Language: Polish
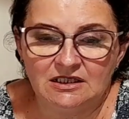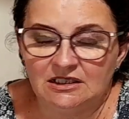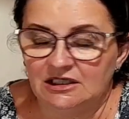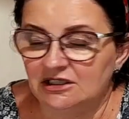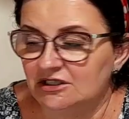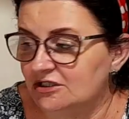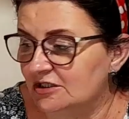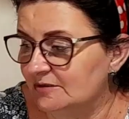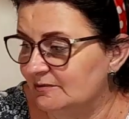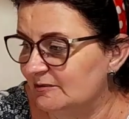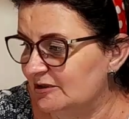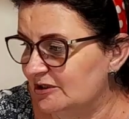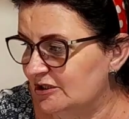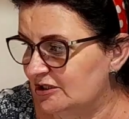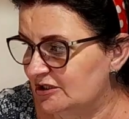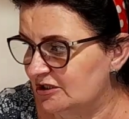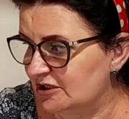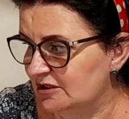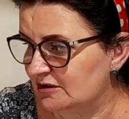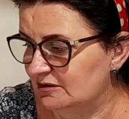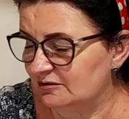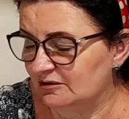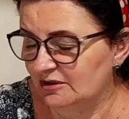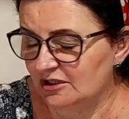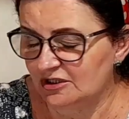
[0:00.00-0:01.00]
Jeśli,
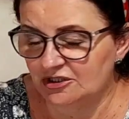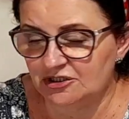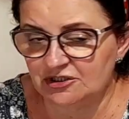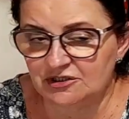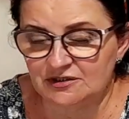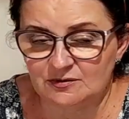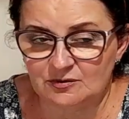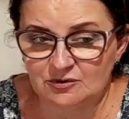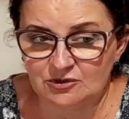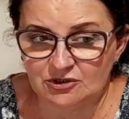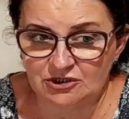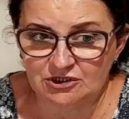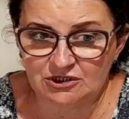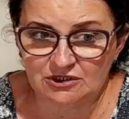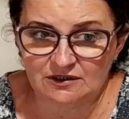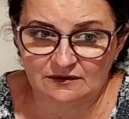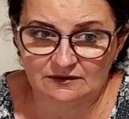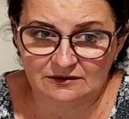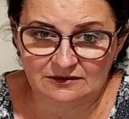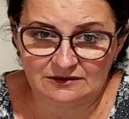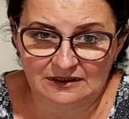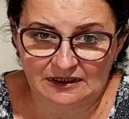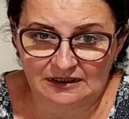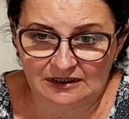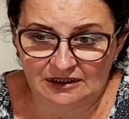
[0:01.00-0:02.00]
będziecie, jeśli
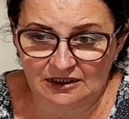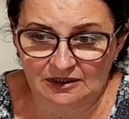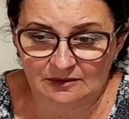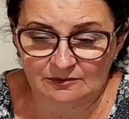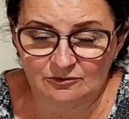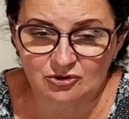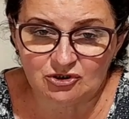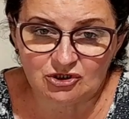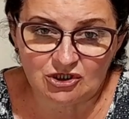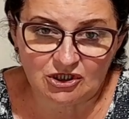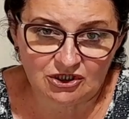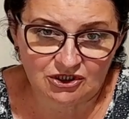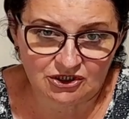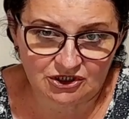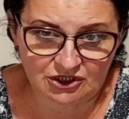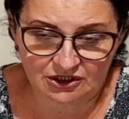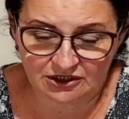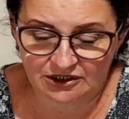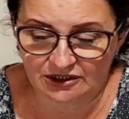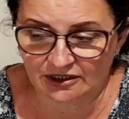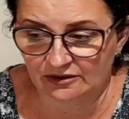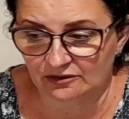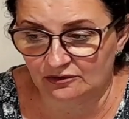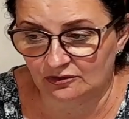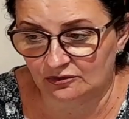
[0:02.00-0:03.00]
słyszycie takie
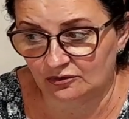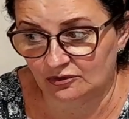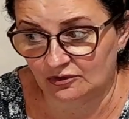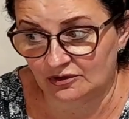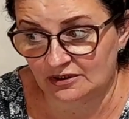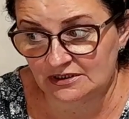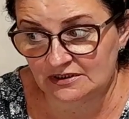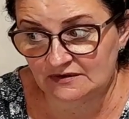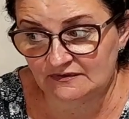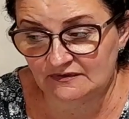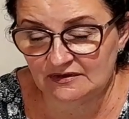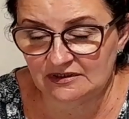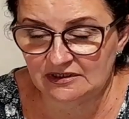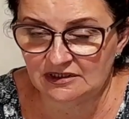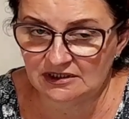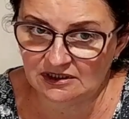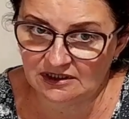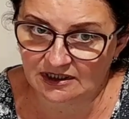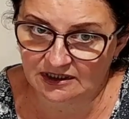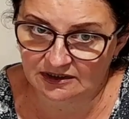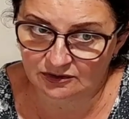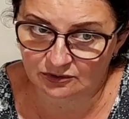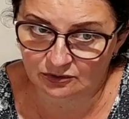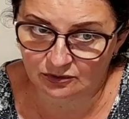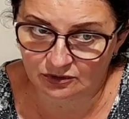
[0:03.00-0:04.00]
brzęczenie, to to jest
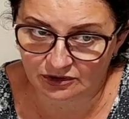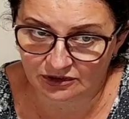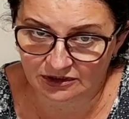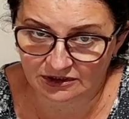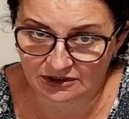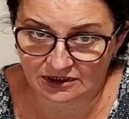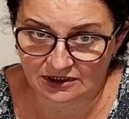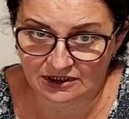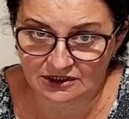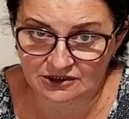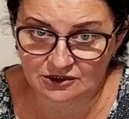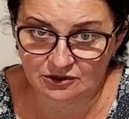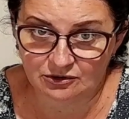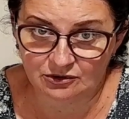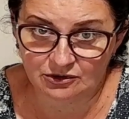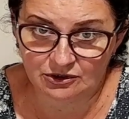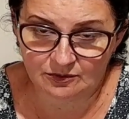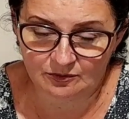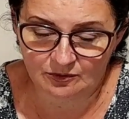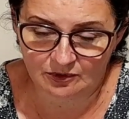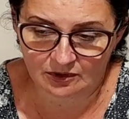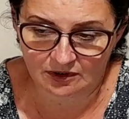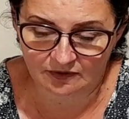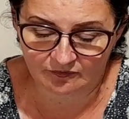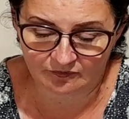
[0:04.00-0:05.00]
wentylator i na razie go
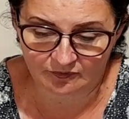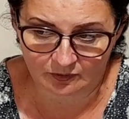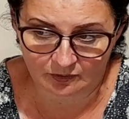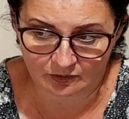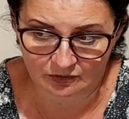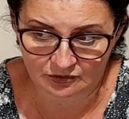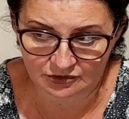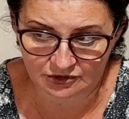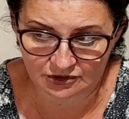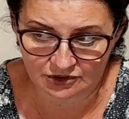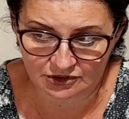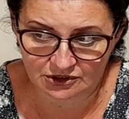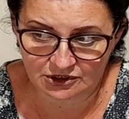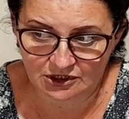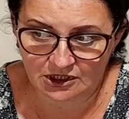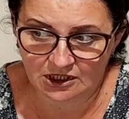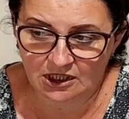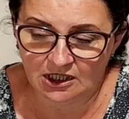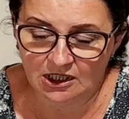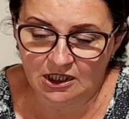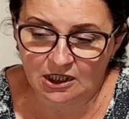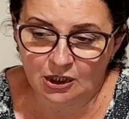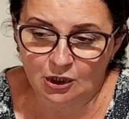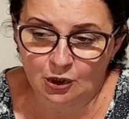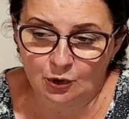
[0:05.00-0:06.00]
nie mogę wyłączyć,
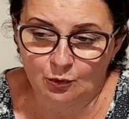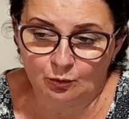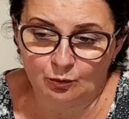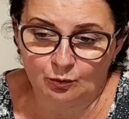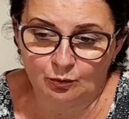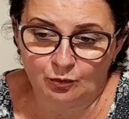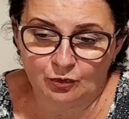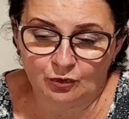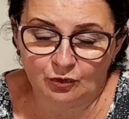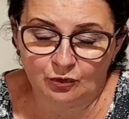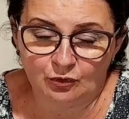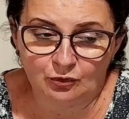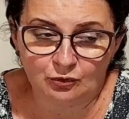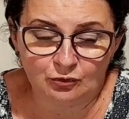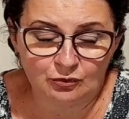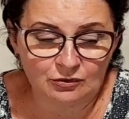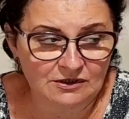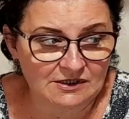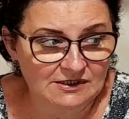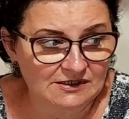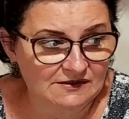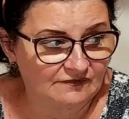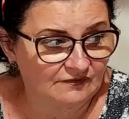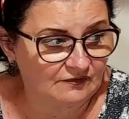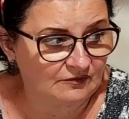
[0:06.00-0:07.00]
bo u
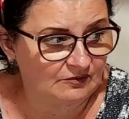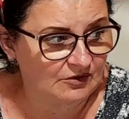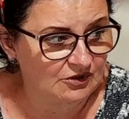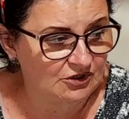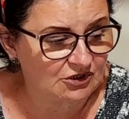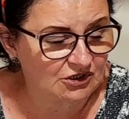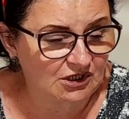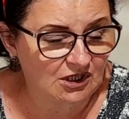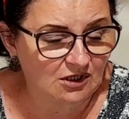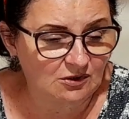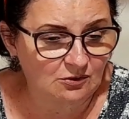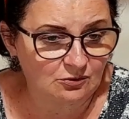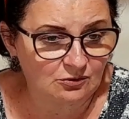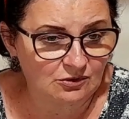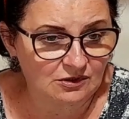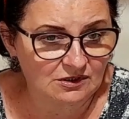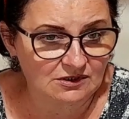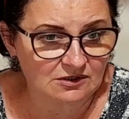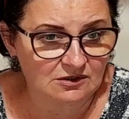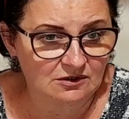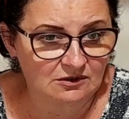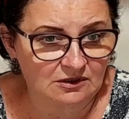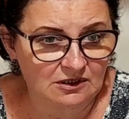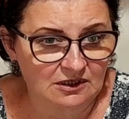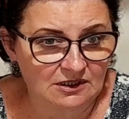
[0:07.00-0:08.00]
nas w mieszkaniu
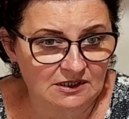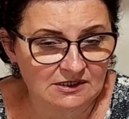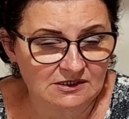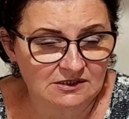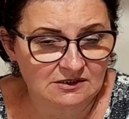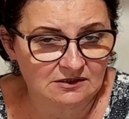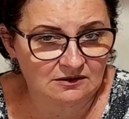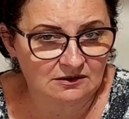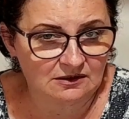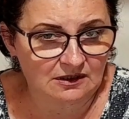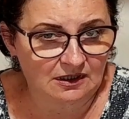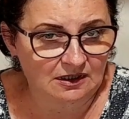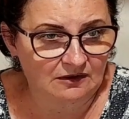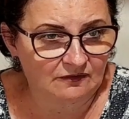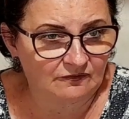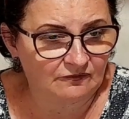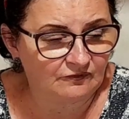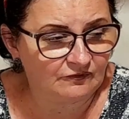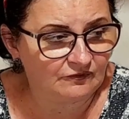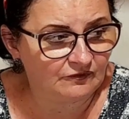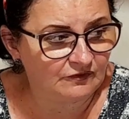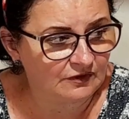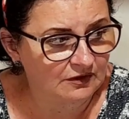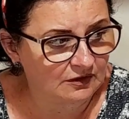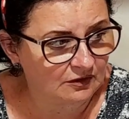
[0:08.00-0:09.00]
jest teraz tak
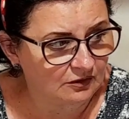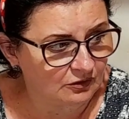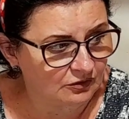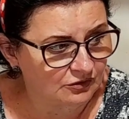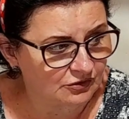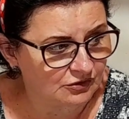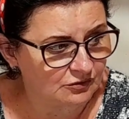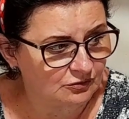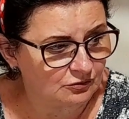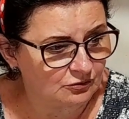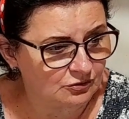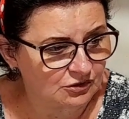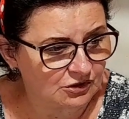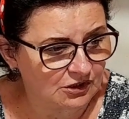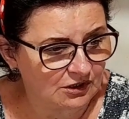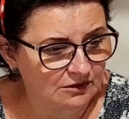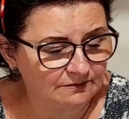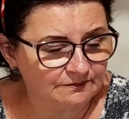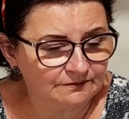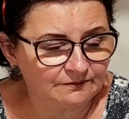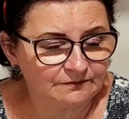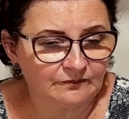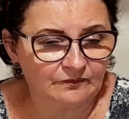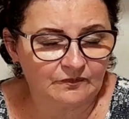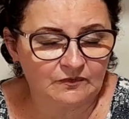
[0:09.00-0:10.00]
wilgoć duża,
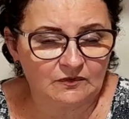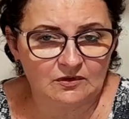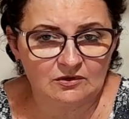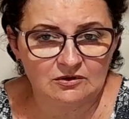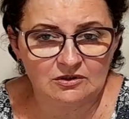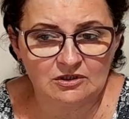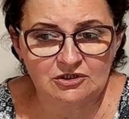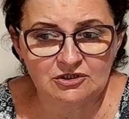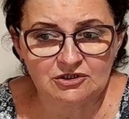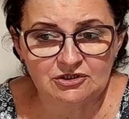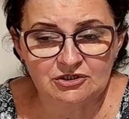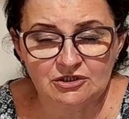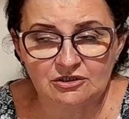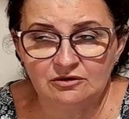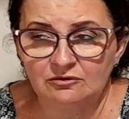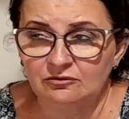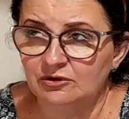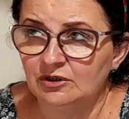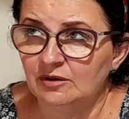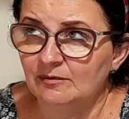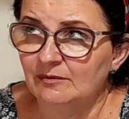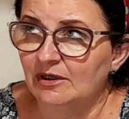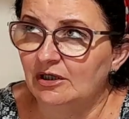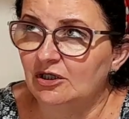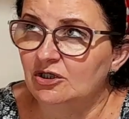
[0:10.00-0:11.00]
to znaczy się no
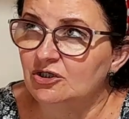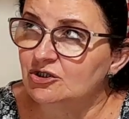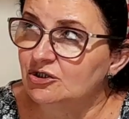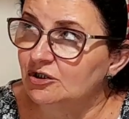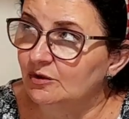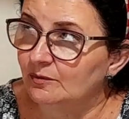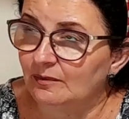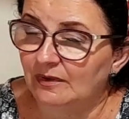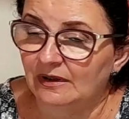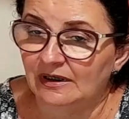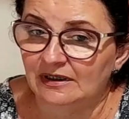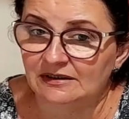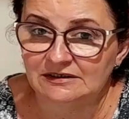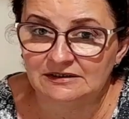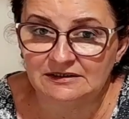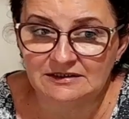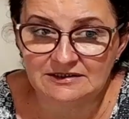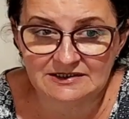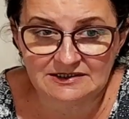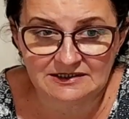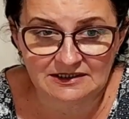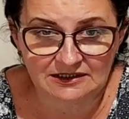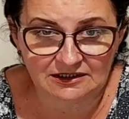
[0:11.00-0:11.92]
nie ma grzyba, nic